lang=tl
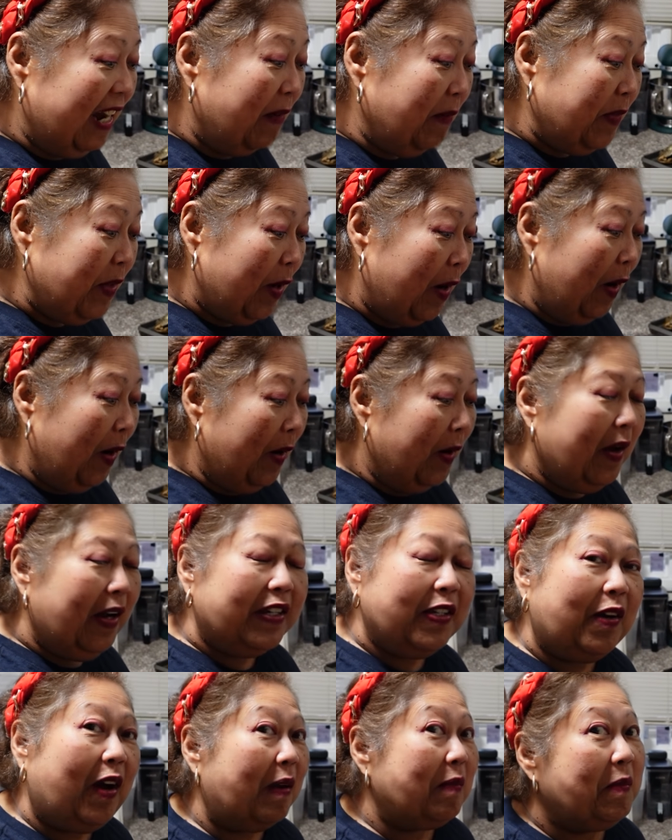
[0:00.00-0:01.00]
alam niyo,
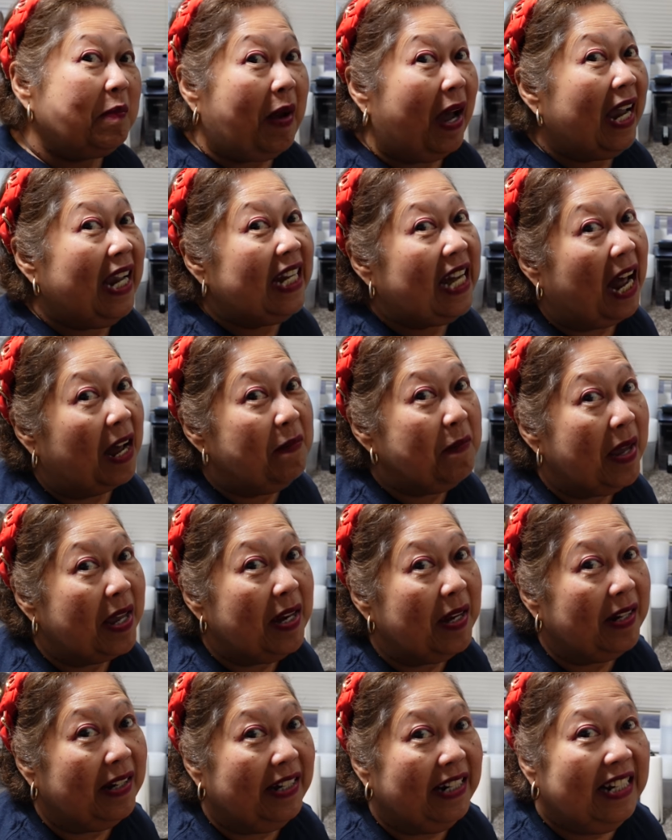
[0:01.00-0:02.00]
yung kambahay
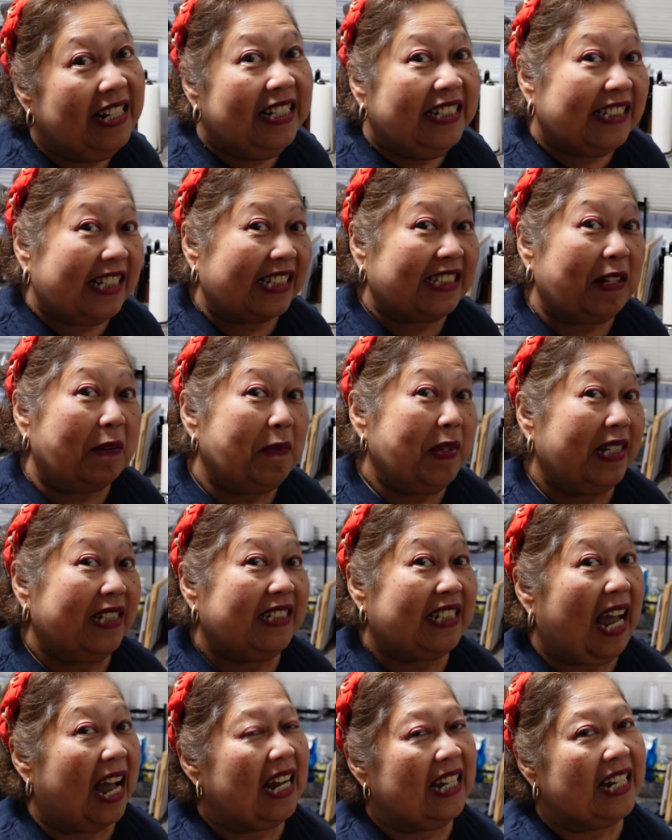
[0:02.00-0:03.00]
namin, sasabihin
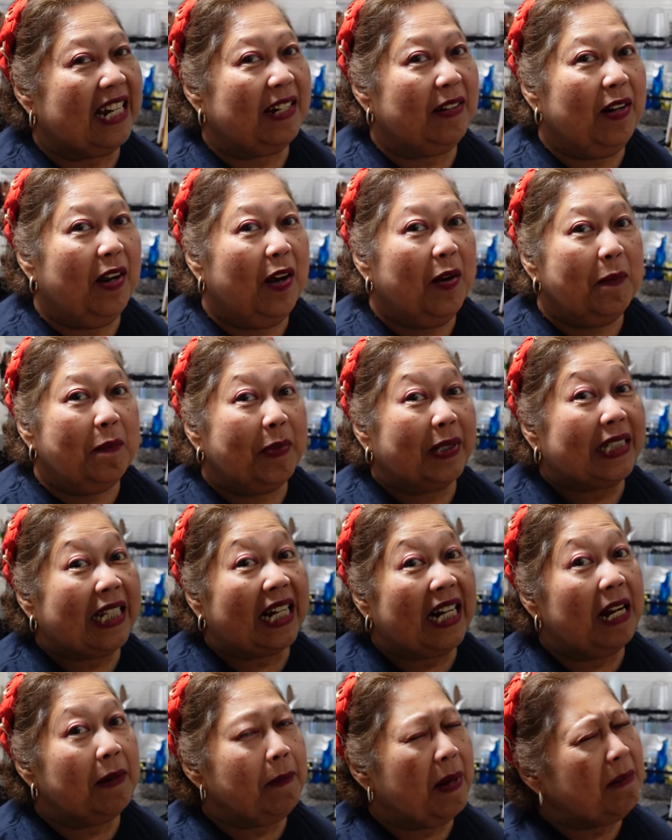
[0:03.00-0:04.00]
sa akin,
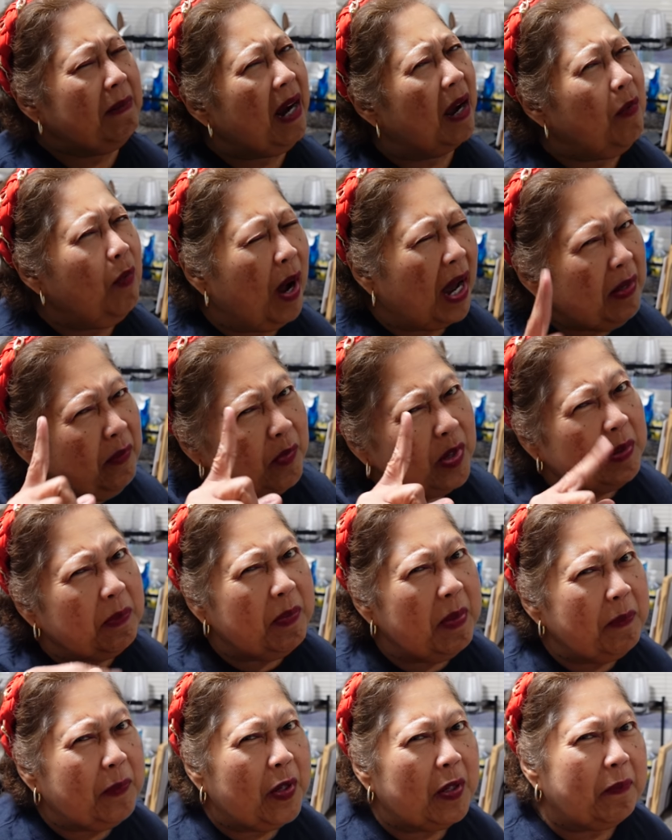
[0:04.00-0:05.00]
matagal pa, mga one week
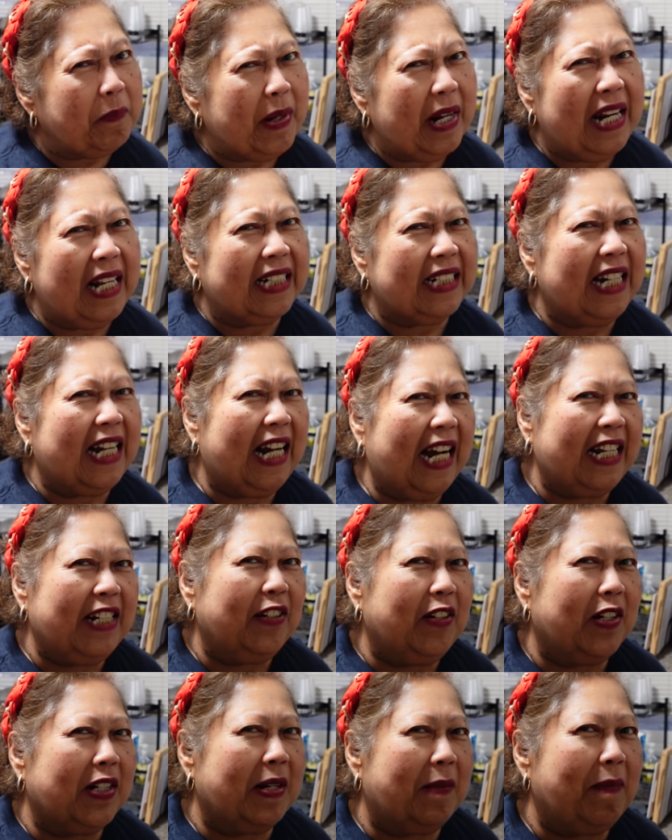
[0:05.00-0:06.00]
before pa lang ng
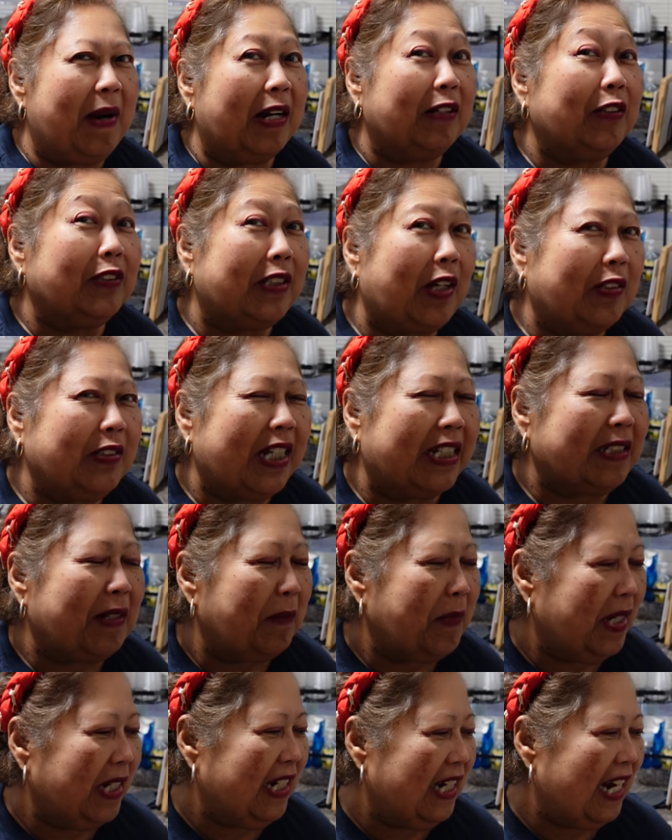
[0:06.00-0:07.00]
ano, ng bagong tao,
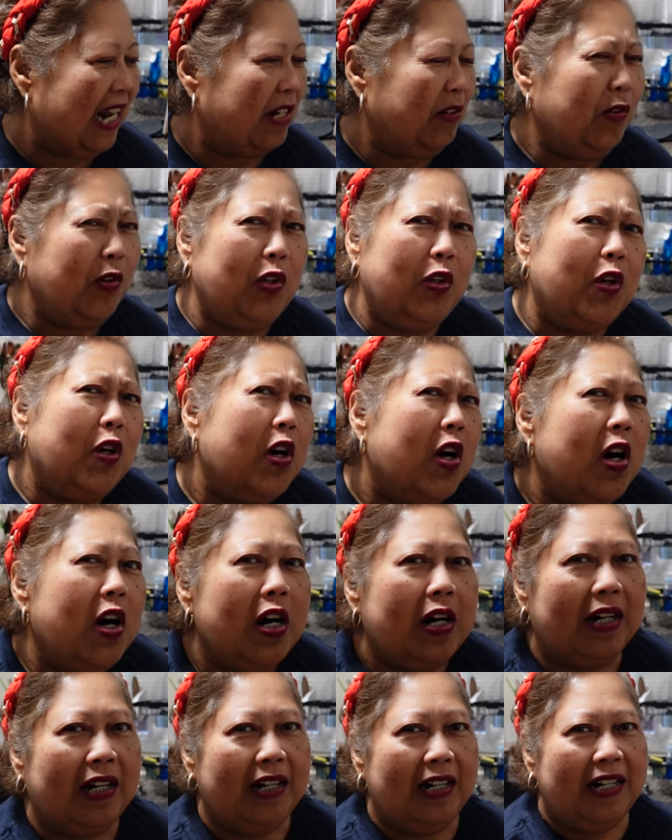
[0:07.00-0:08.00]
sasabihin nila, Lulu,
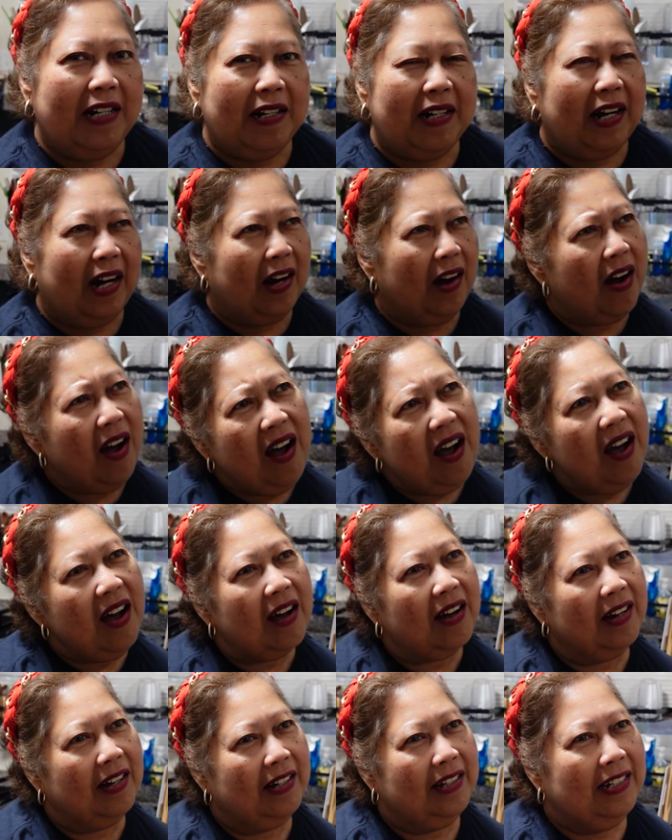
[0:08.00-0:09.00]
ha,